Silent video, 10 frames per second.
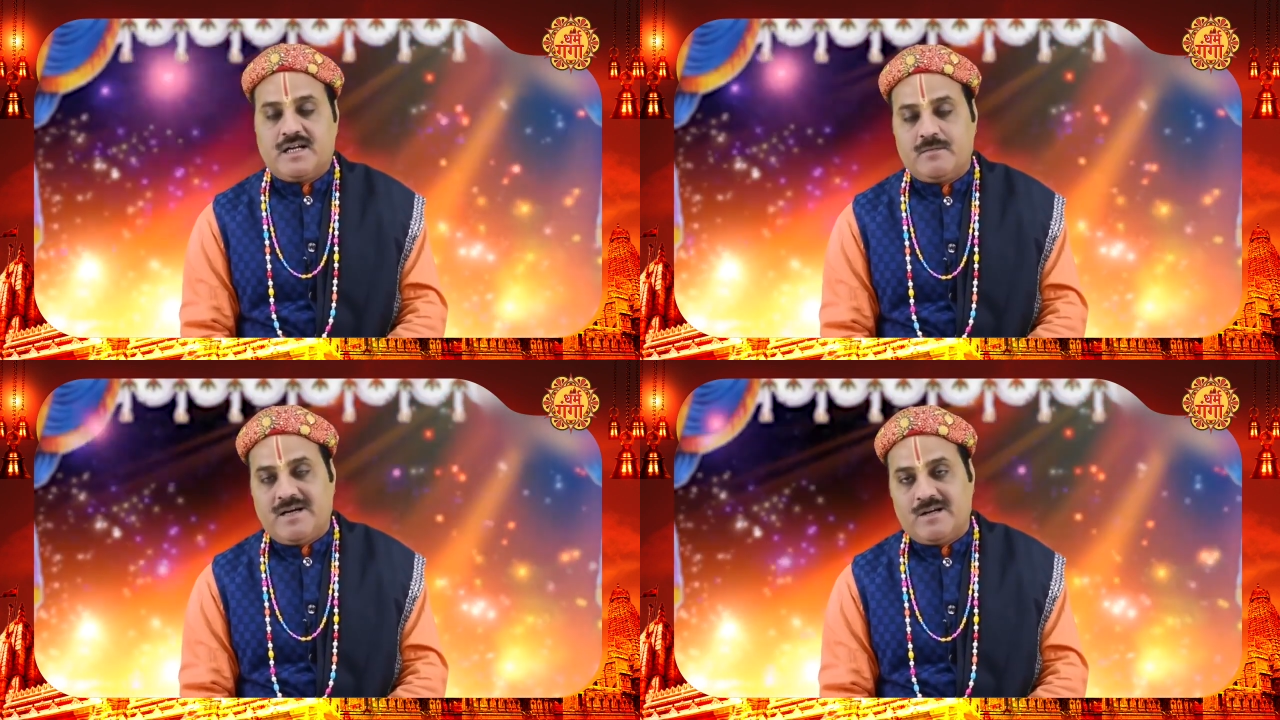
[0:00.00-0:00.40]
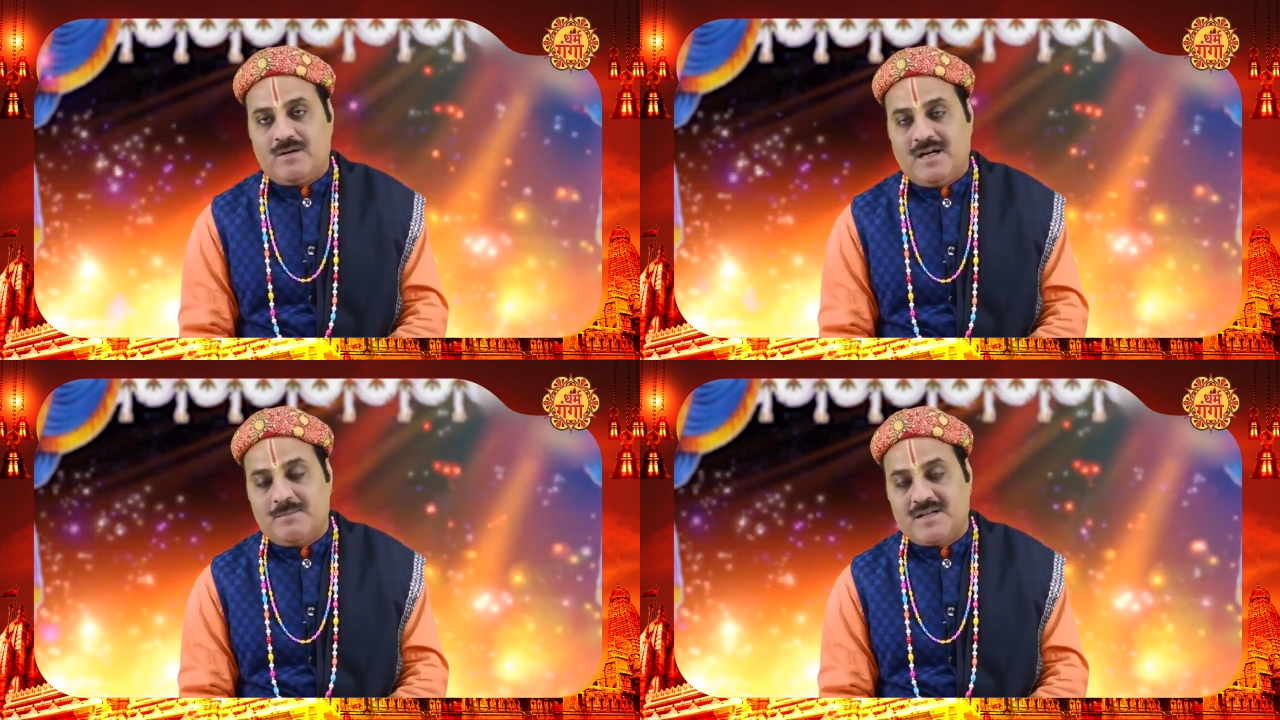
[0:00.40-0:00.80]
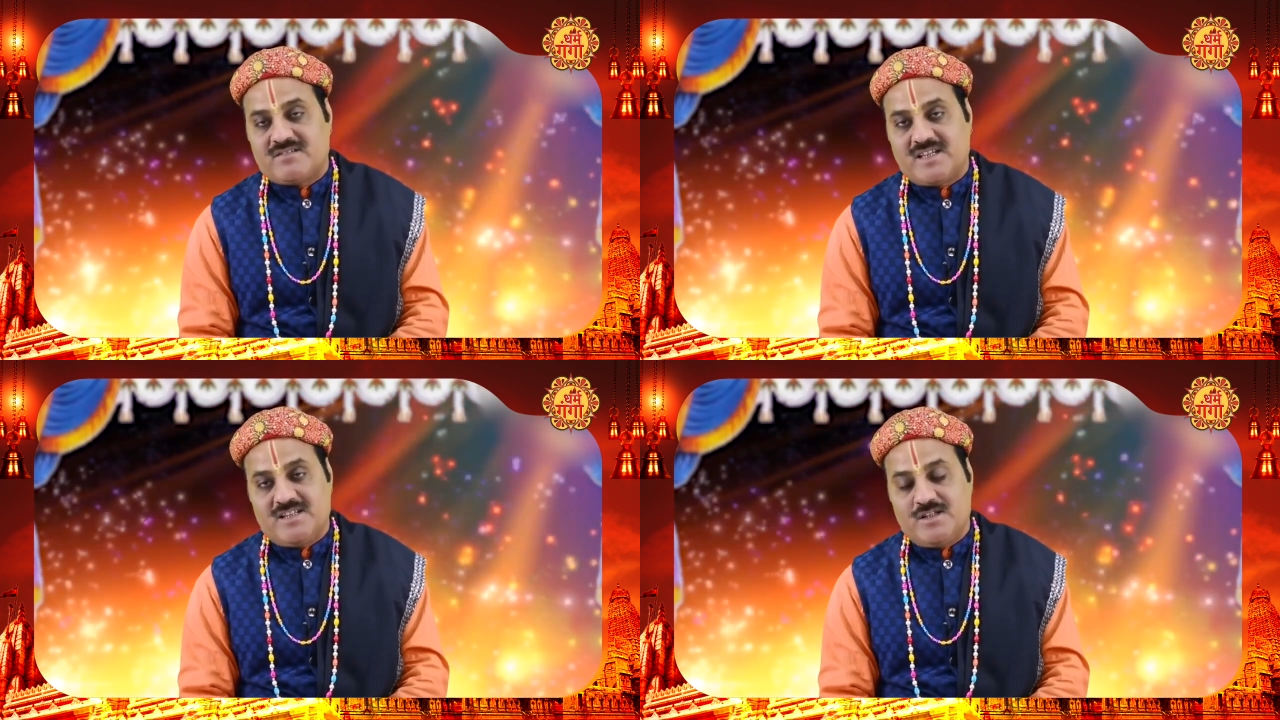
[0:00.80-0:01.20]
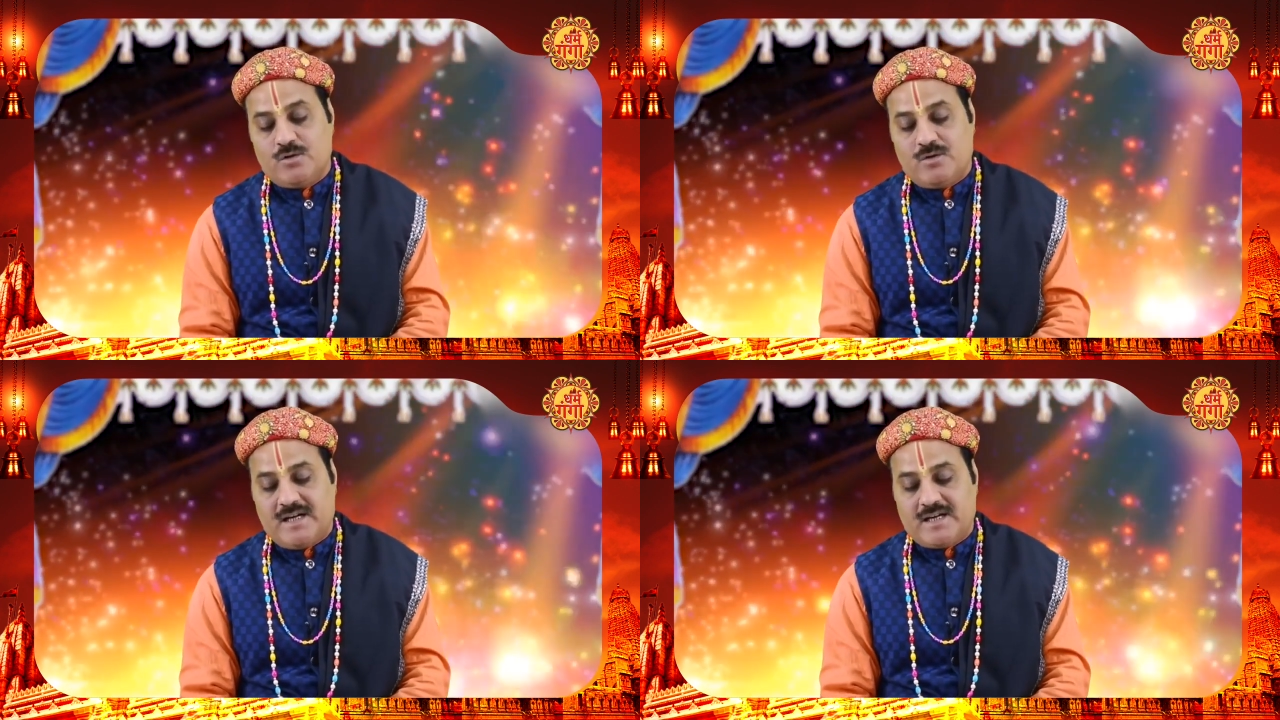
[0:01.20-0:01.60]
एक बार वहाँ पर
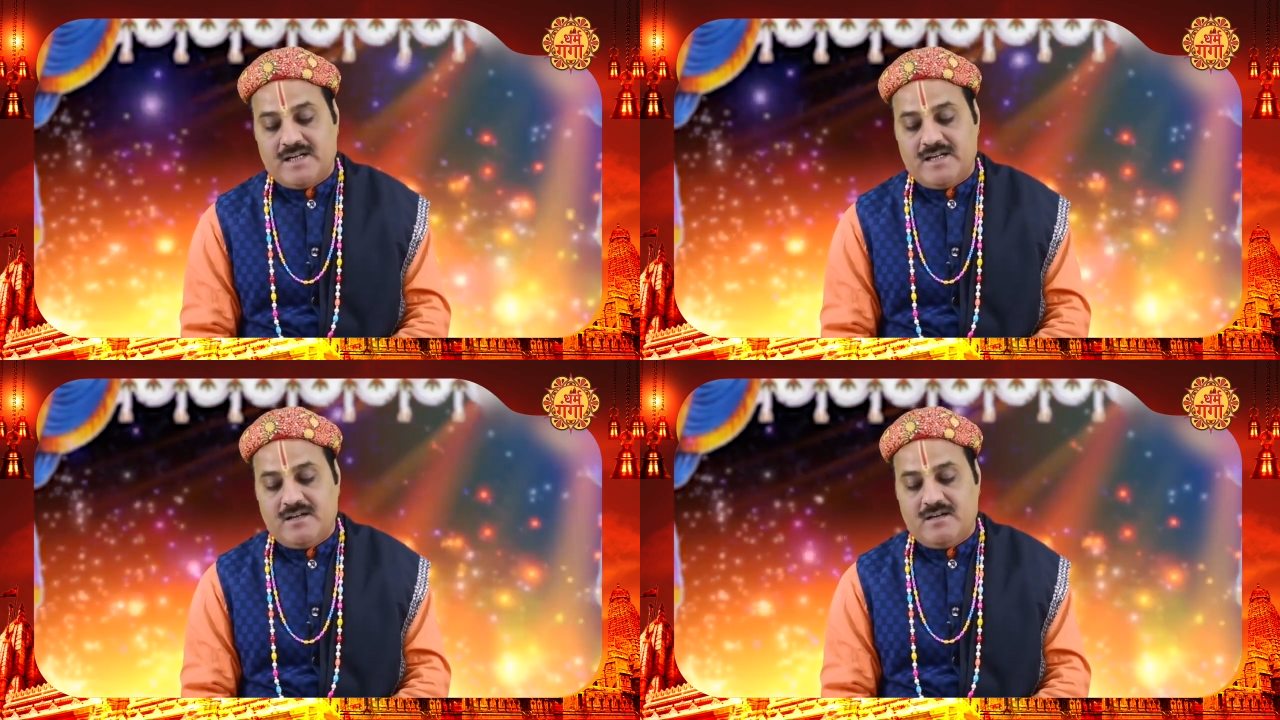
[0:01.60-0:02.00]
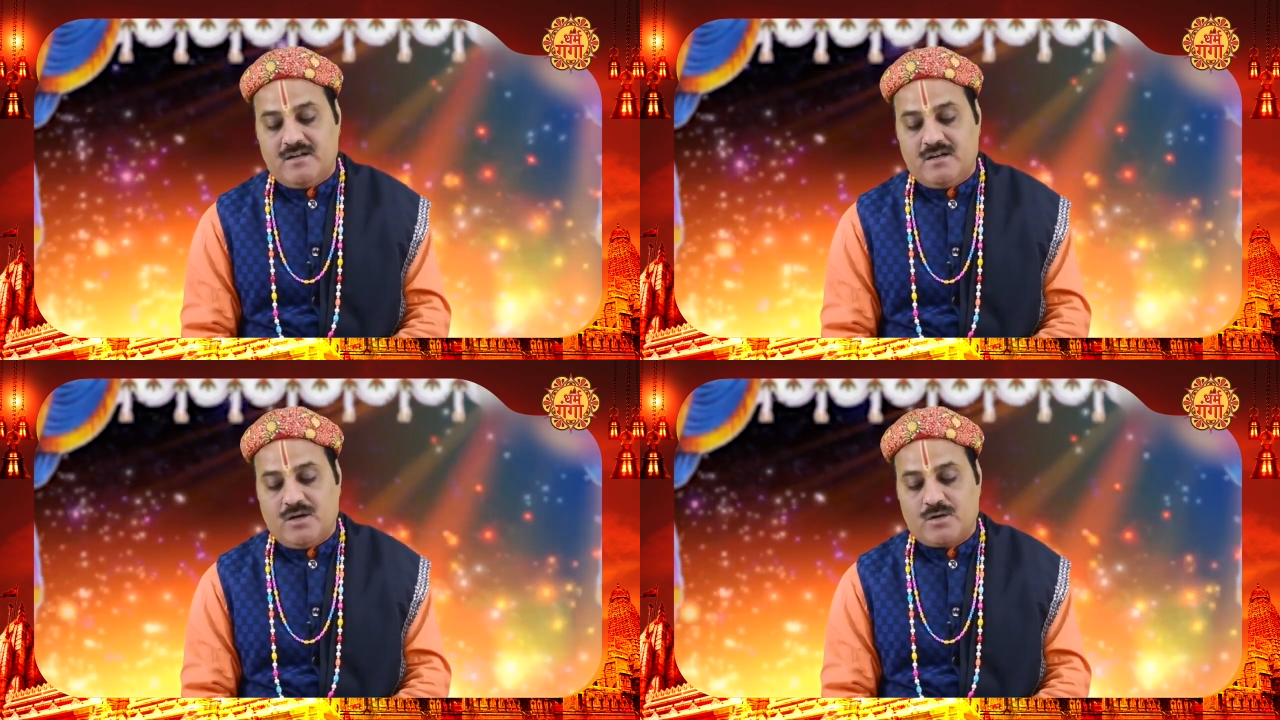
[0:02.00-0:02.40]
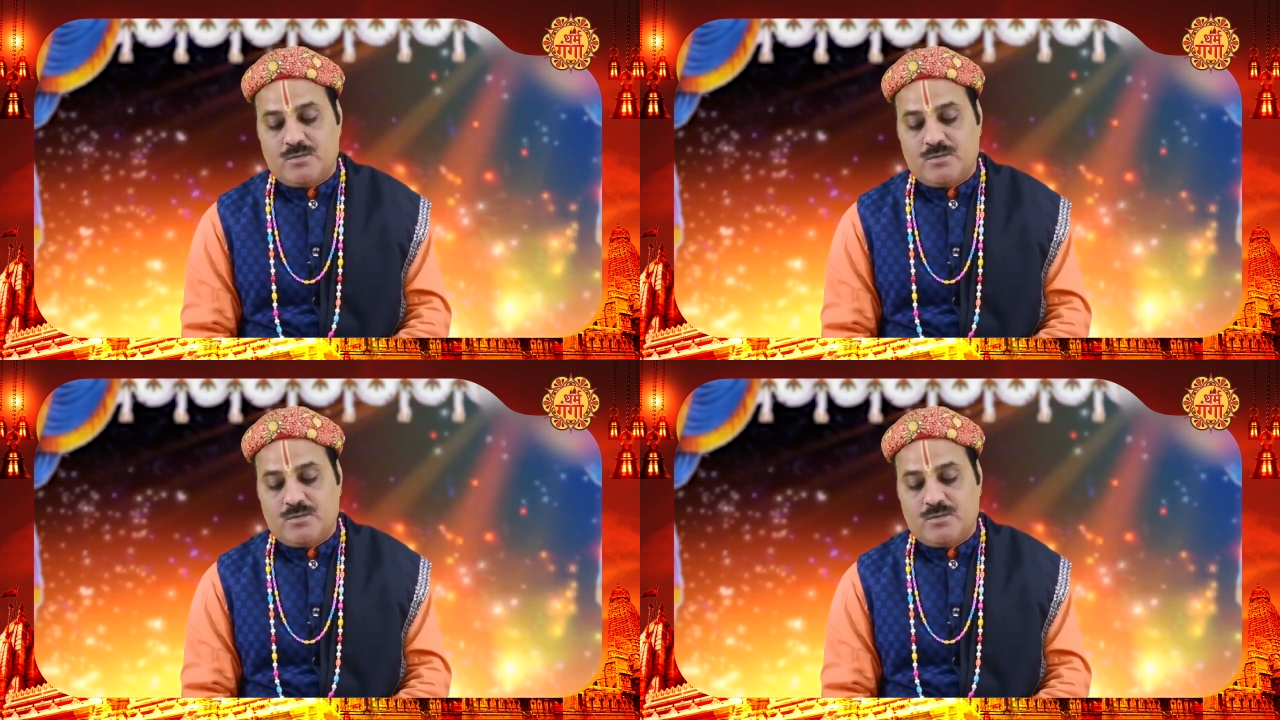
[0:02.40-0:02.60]
शनिदेव आ गए और